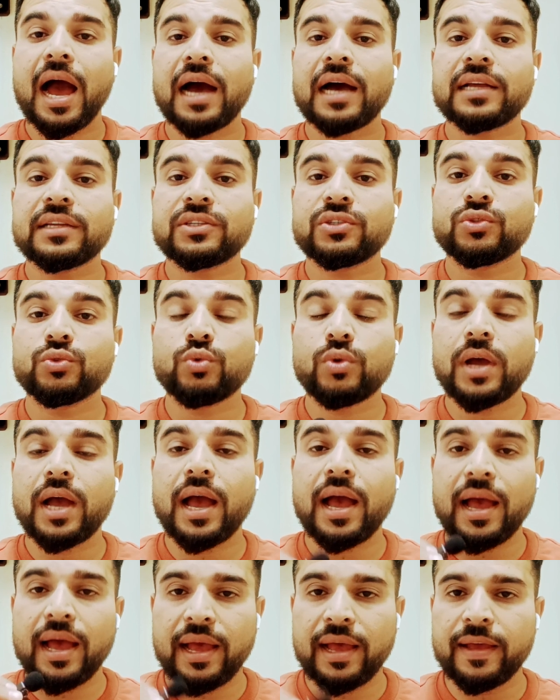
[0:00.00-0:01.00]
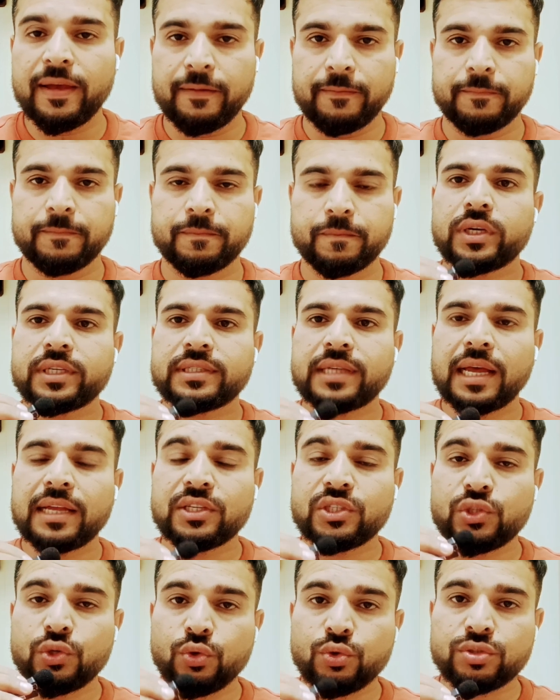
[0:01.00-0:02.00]
आ चुका है जो
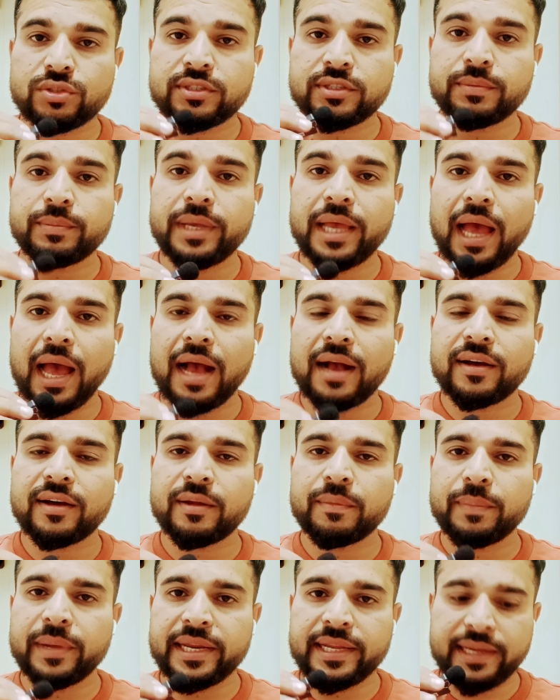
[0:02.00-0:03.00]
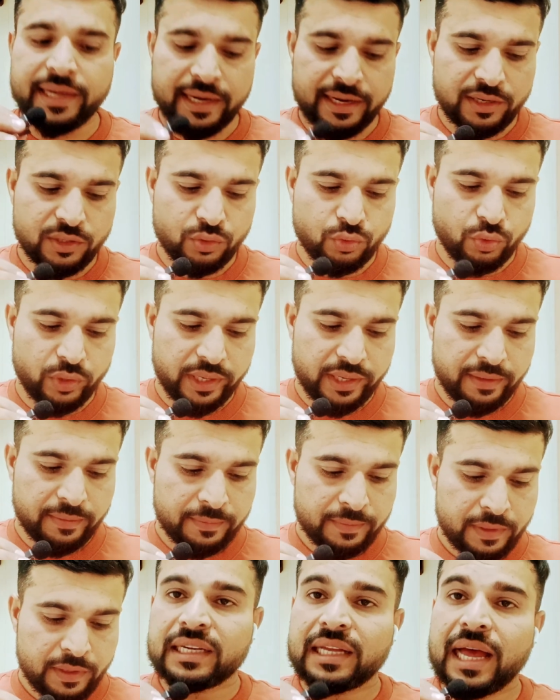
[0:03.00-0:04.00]
किसान जोश में आकर बैरिकेड तोड़े
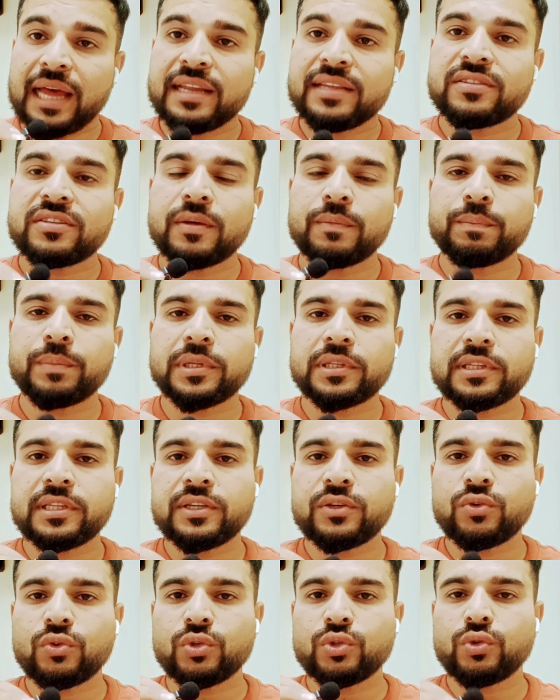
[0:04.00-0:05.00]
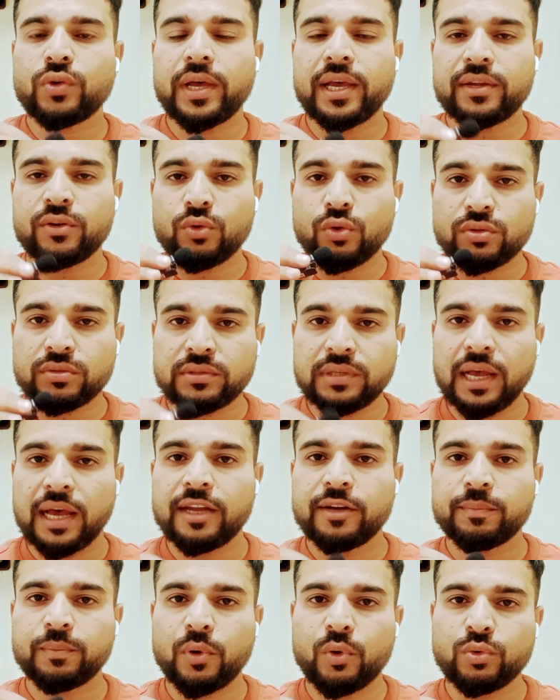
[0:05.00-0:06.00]
सरकारी संपत्ति को जो है
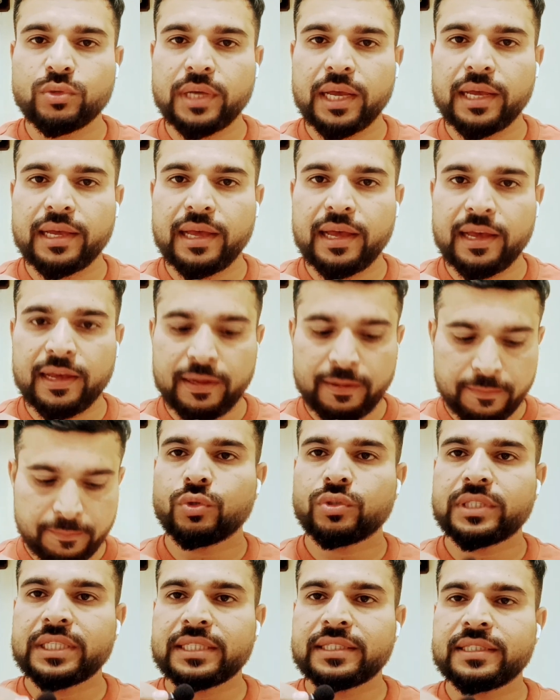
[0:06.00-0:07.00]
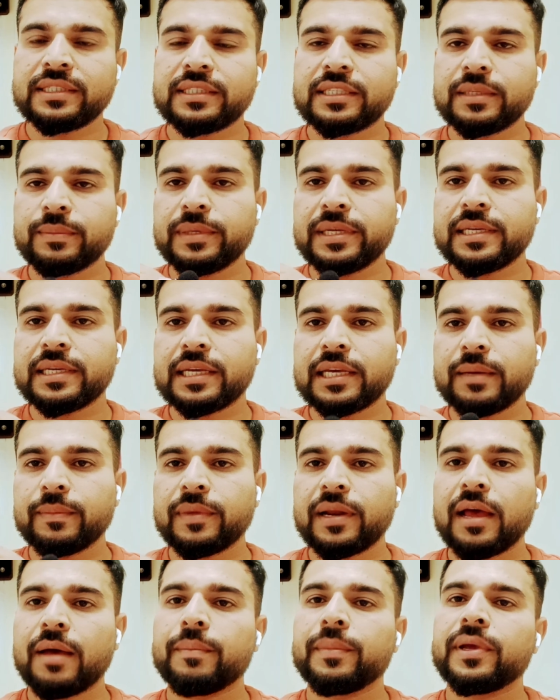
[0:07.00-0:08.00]
नुकसान पहुंचाया है जो सीसीटीवी
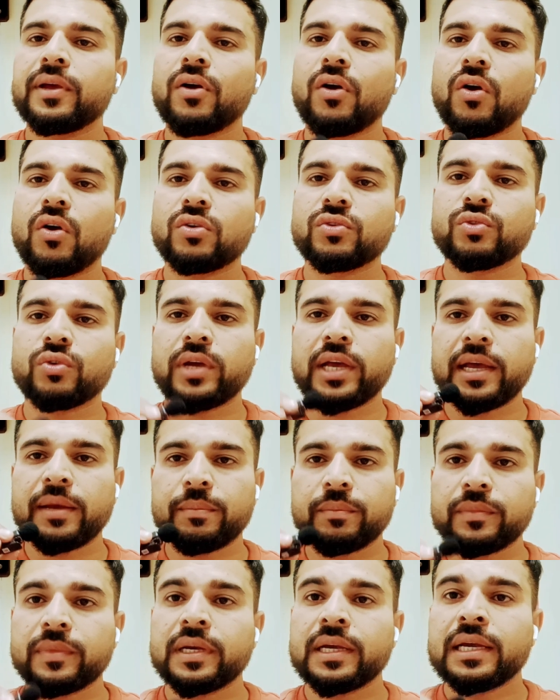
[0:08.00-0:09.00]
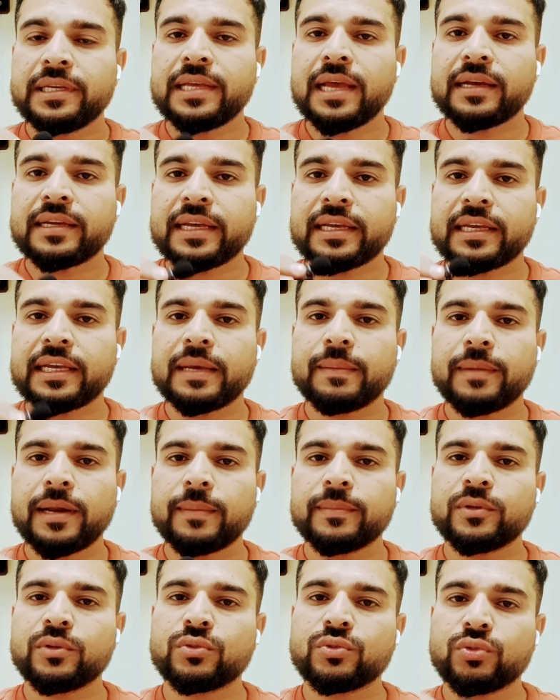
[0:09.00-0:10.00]
कैमरा में और जो है मीडिया के
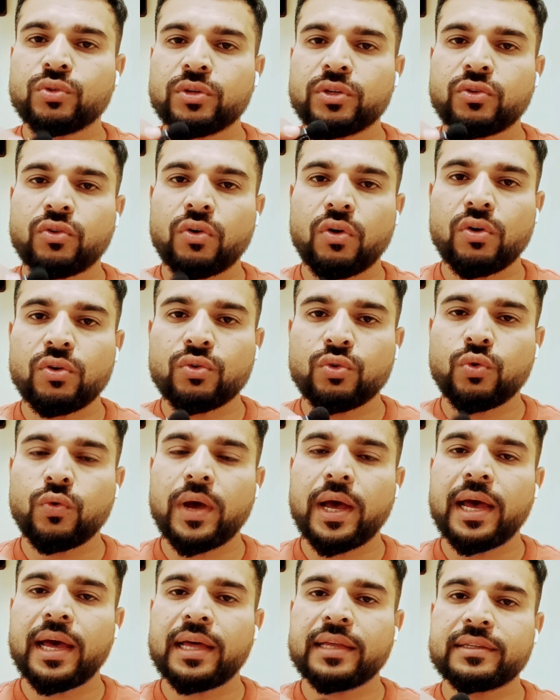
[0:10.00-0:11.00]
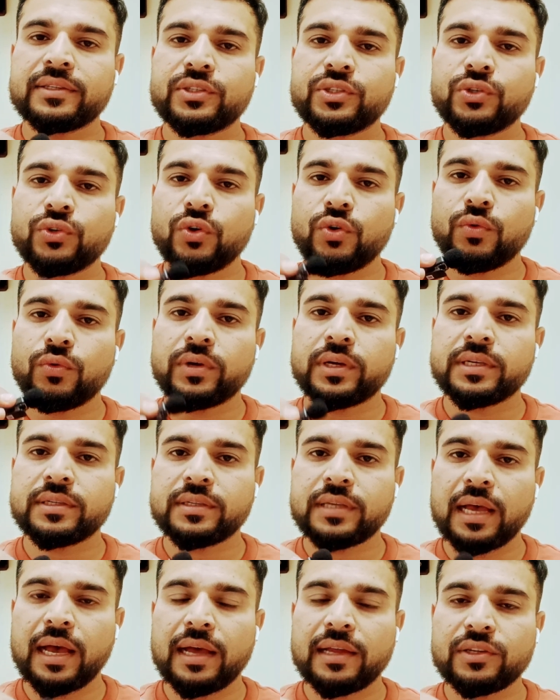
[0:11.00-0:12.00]
कैमरा में दोस्तों रिकॉर्ड हुआ है जो
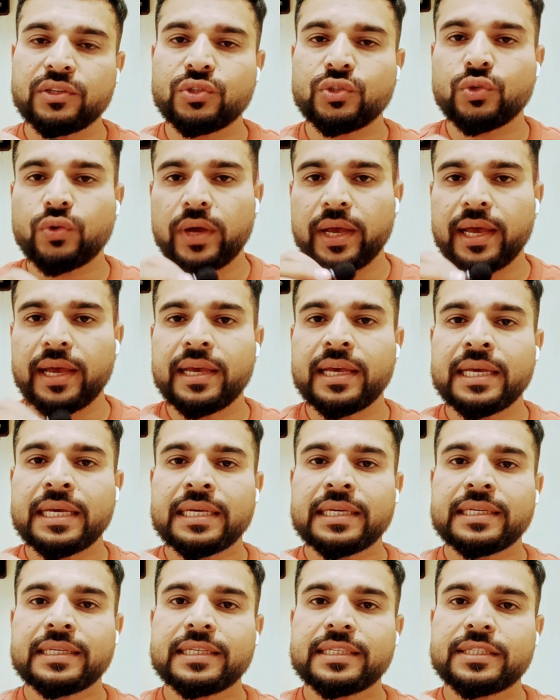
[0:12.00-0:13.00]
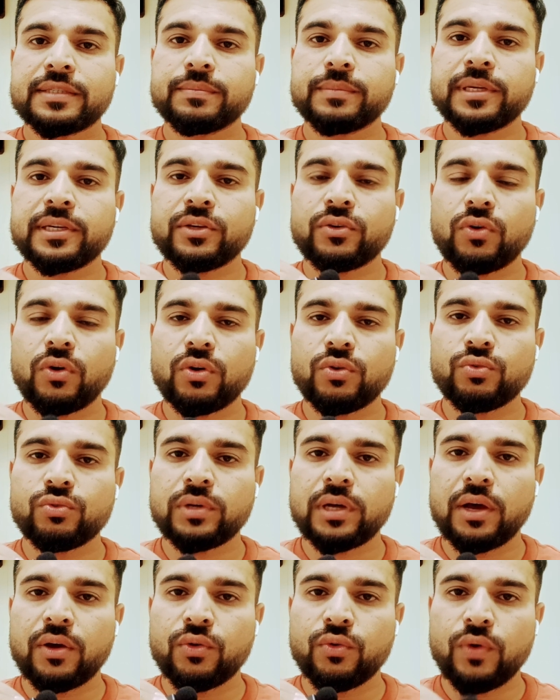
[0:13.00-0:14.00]
किसान जो है इसमें रिकॉर्ड
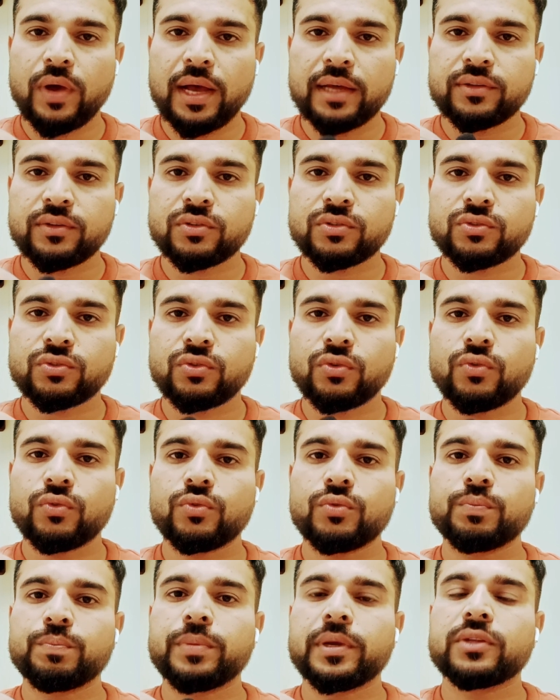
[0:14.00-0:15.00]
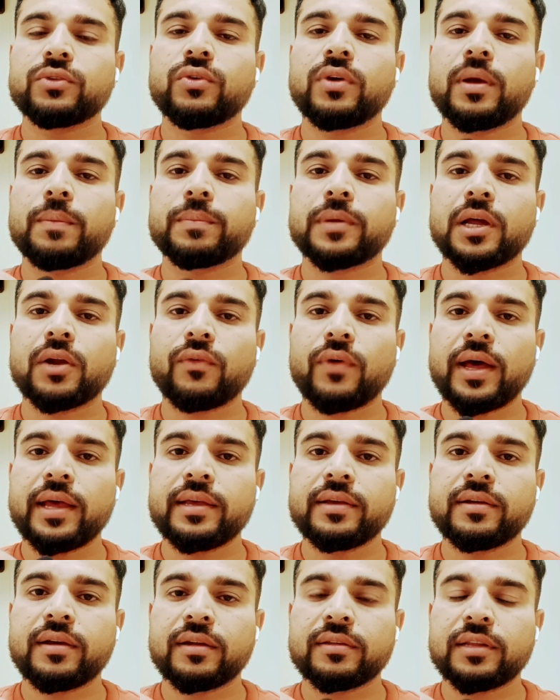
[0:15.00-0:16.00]
उनका हुआ है दोस्तों उन पे जो है
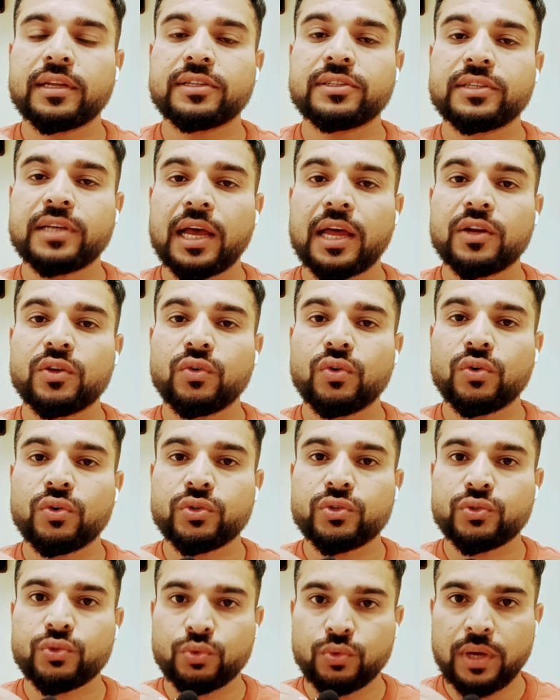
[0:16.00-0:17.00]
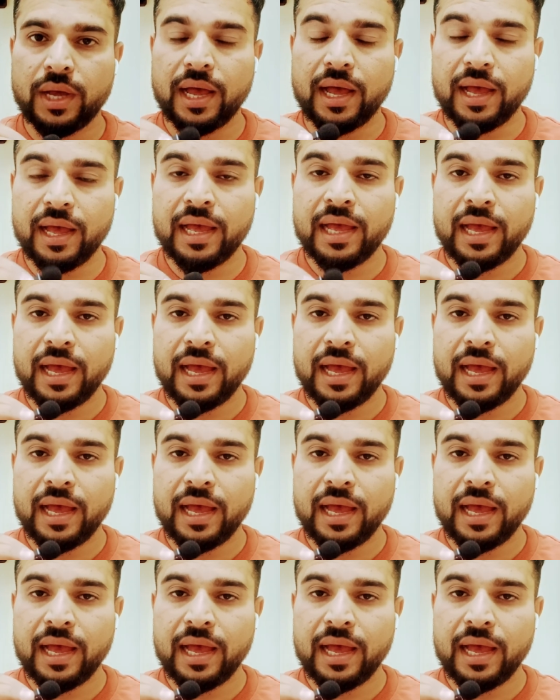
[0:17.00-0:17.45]
कार्रवाई करना चालू हो चुका